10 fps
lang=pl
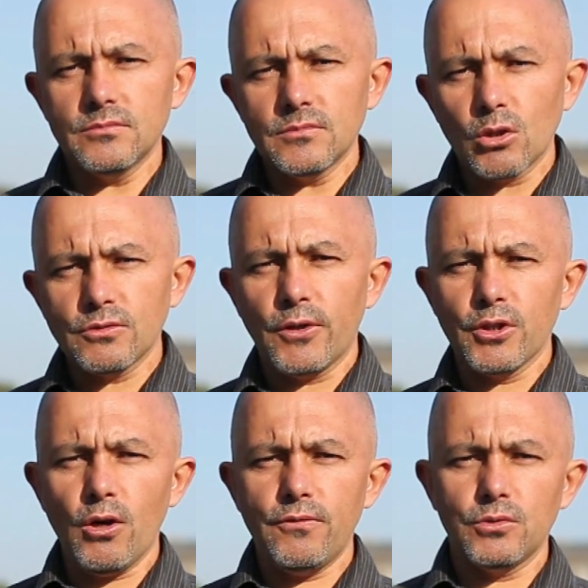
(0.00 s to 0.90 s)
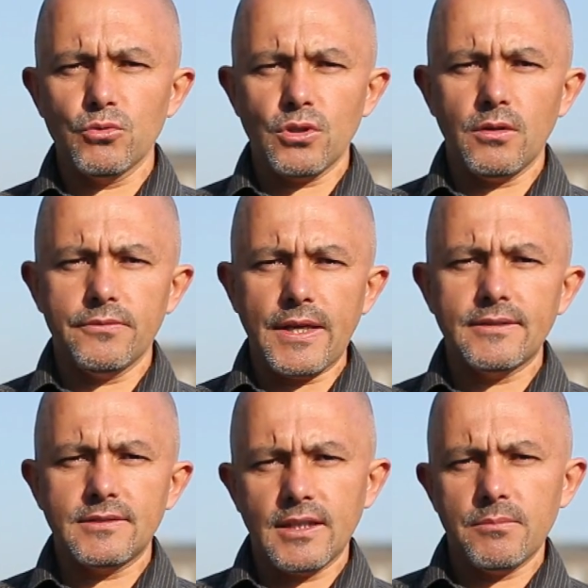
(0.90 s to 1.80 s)
e, rozwojowo, dużo
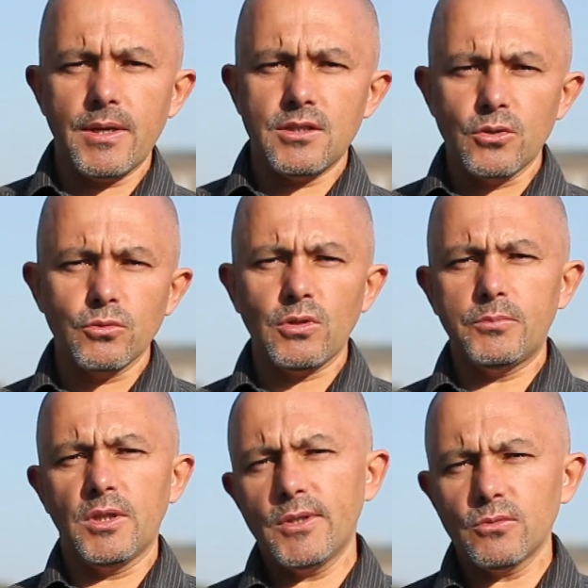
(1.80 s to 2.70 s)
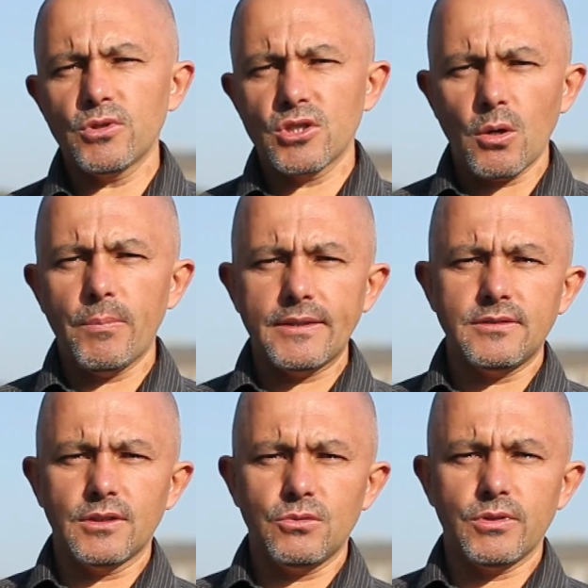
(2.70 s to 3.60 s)
więcej będzie niósł optymizmu niż
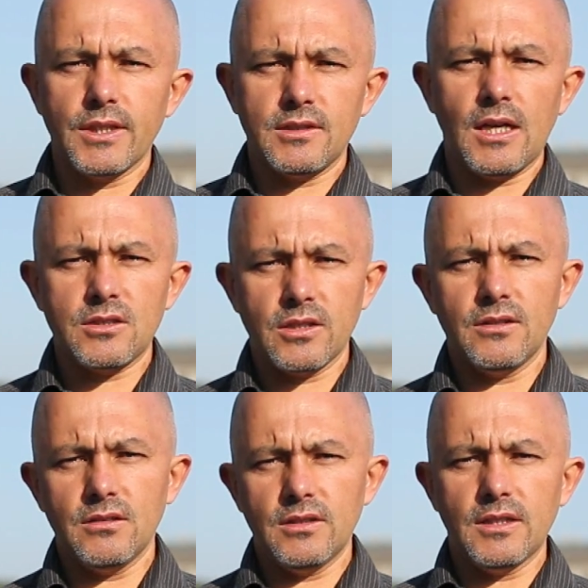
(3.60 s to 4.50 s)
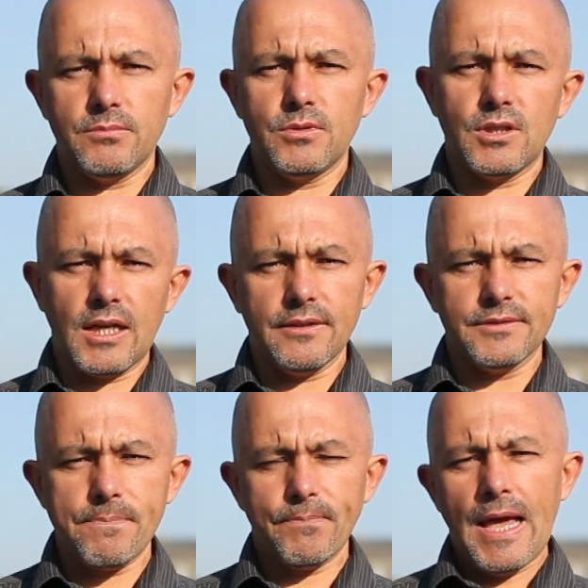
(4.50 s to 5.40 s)
obecny, który jest raczej niezbyt
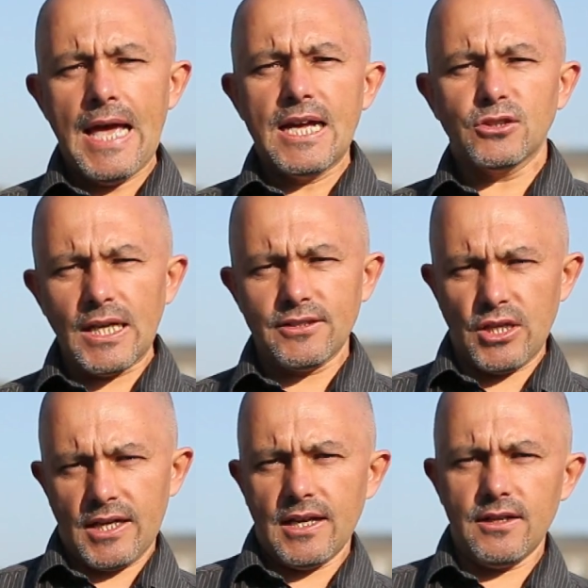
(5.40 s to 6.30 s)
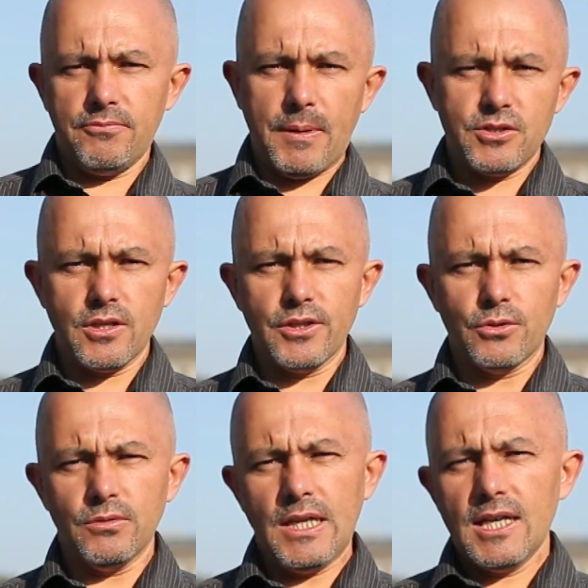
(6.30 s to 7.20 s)
ciekawy. Co nas czeka w
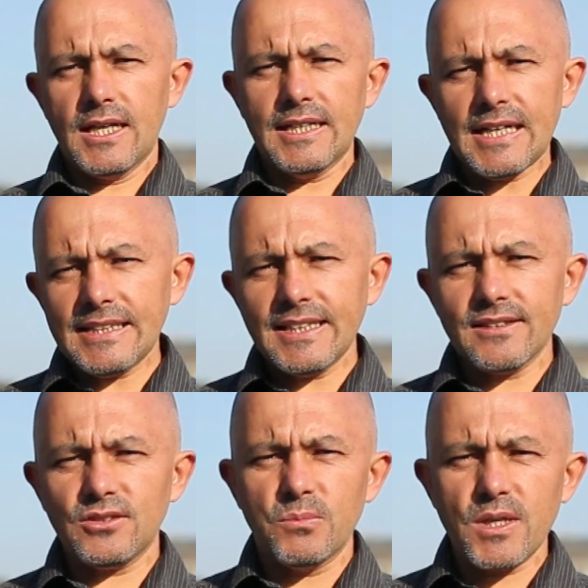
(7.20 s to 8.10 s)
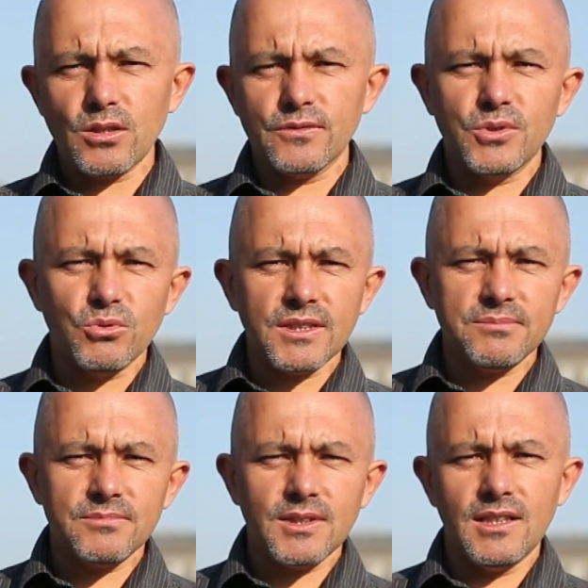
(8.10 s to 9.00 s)
październiku? Generalnie jest to miesiąc, w
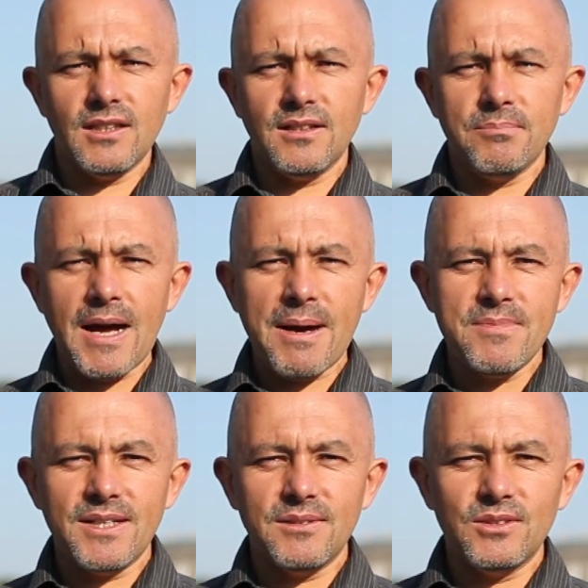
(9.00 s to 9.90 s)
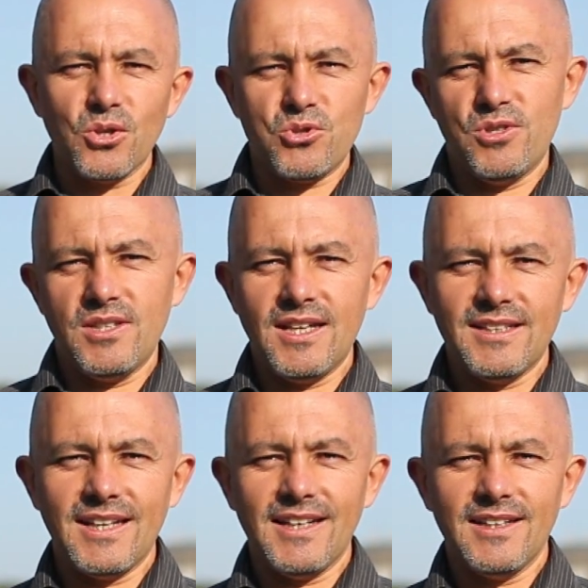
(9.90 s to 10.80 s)
którym e, mamy do
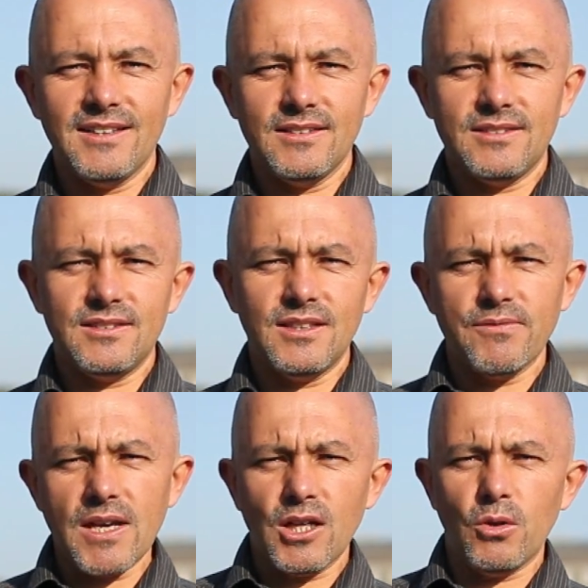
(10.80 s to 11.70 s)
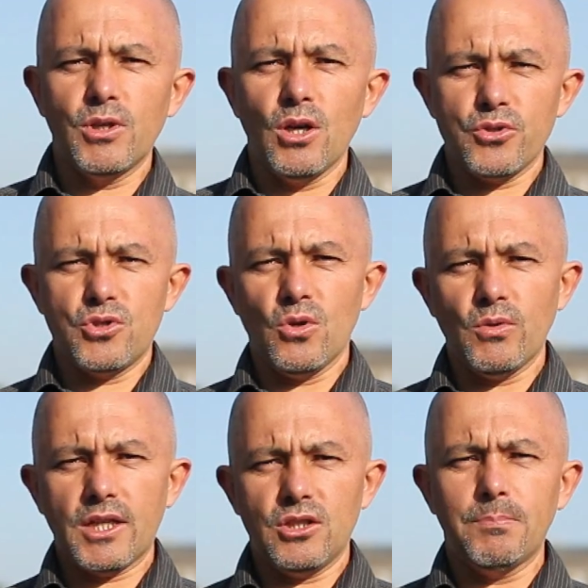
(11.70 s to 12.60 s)
czynienia z niewielką
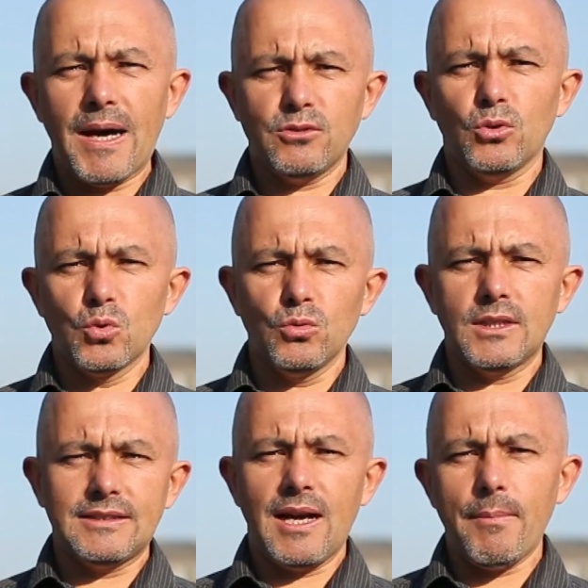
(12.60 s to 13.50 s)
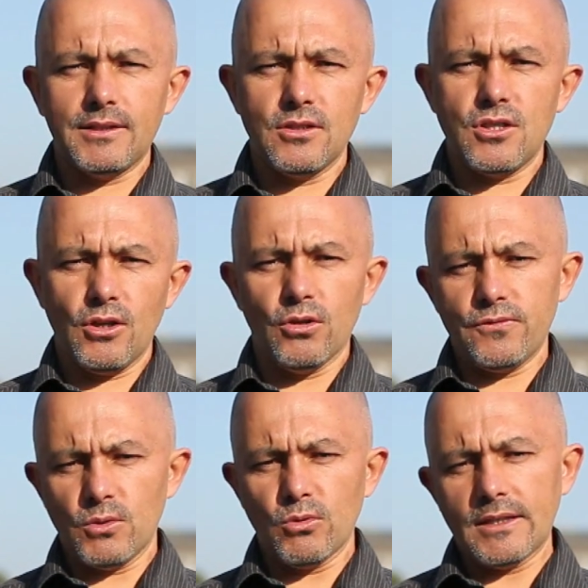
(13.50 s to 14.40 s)
ilością jakichś bardzo trudnych, dramatycznych
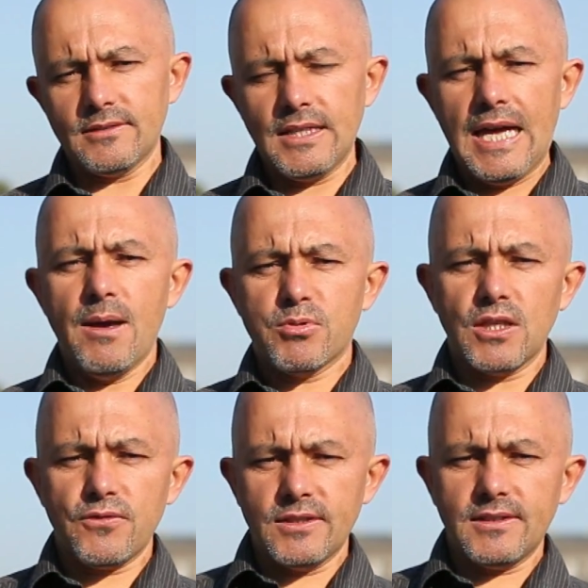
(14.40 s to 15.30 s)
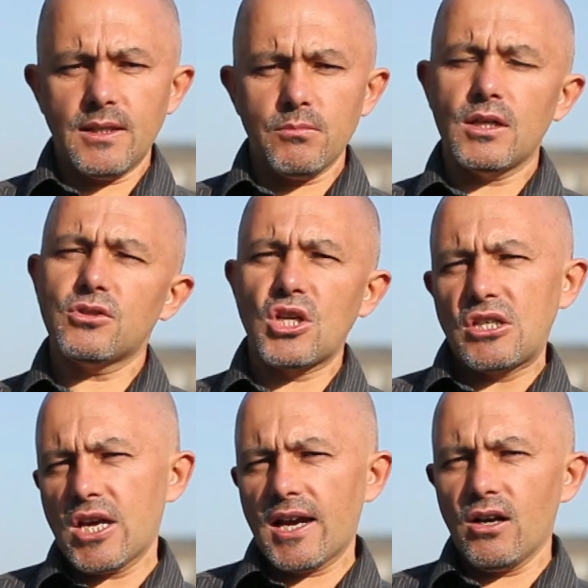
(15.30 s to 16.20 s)
konfiguracji. Przede wszystkim 3
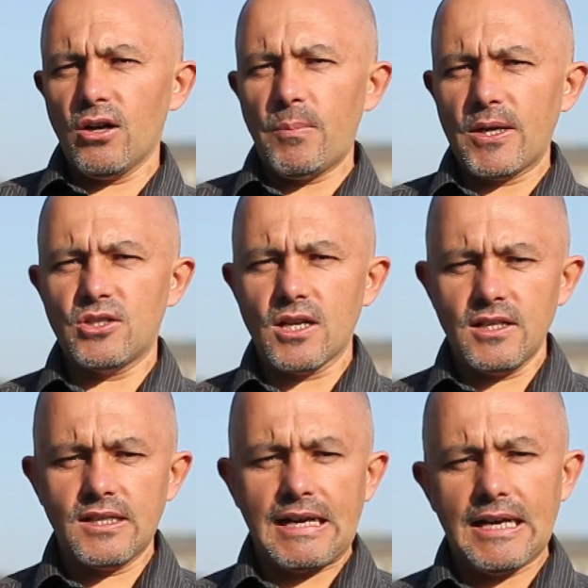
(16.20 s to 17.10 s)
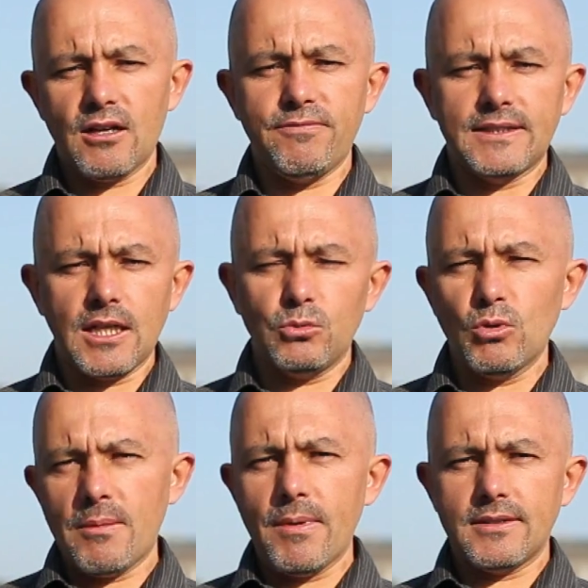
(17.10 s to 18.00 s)
października
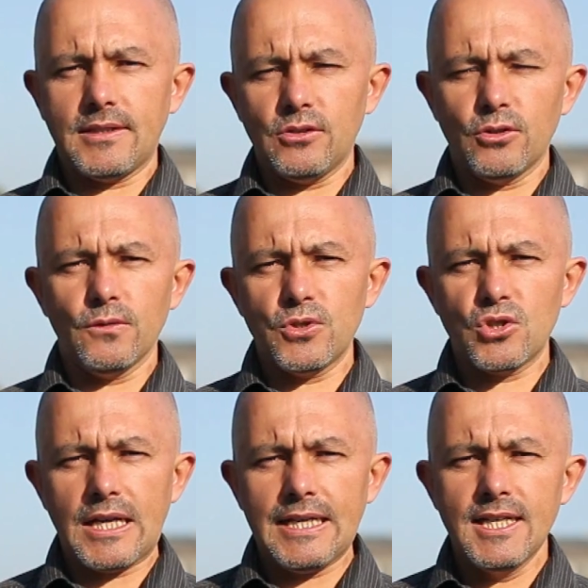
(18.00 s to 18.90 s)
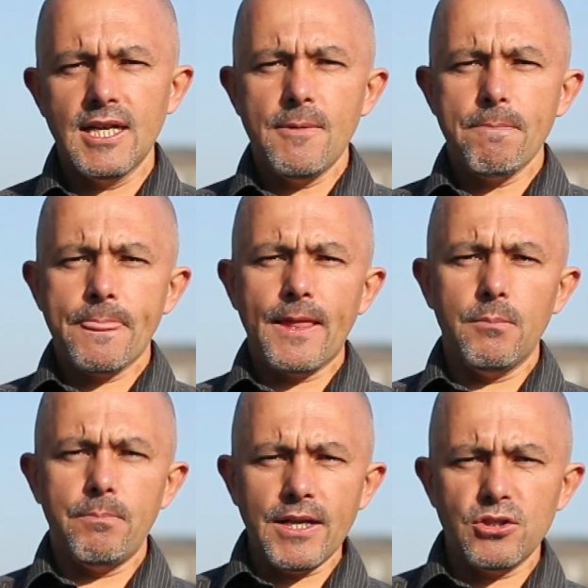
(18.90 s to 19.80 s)
kwadratura Marsa do Jowisza
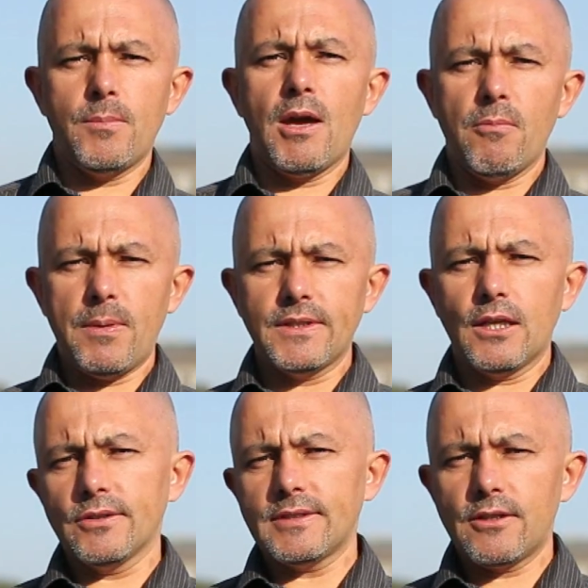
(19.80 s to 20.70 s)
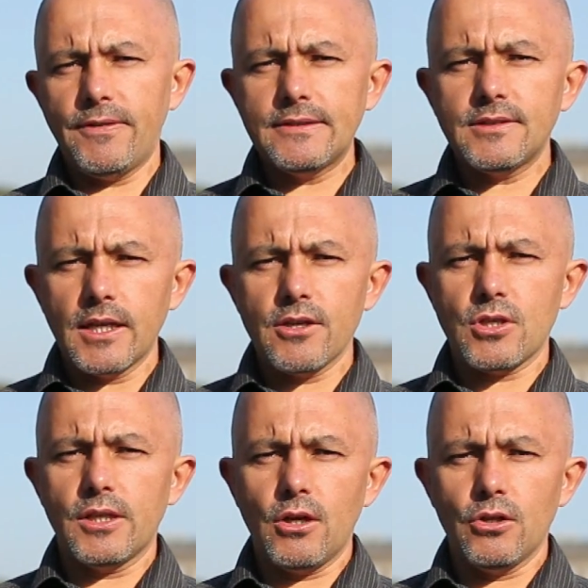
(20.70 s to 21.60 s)
będzie miała pewne konsekwencje,
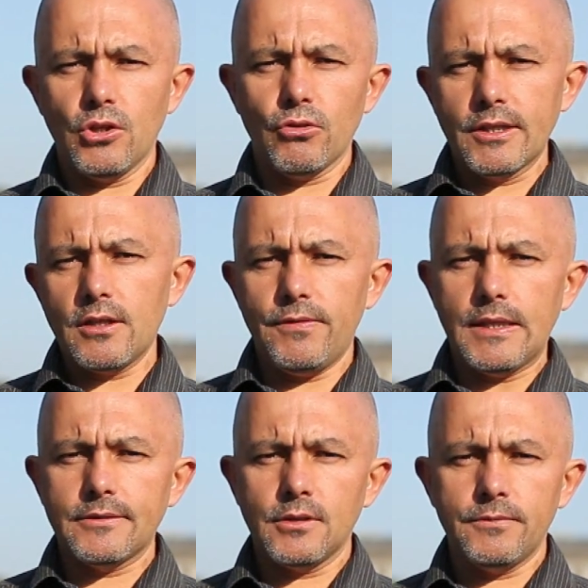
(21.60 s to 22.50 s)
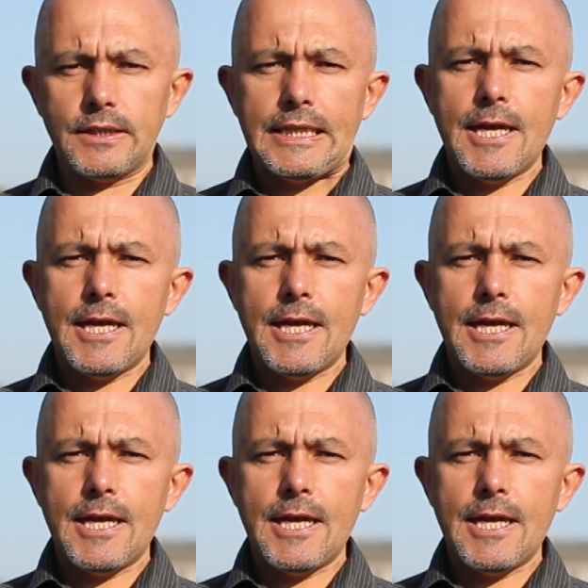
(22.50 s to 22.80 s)
jeżeli chodzi o rynki finansowe,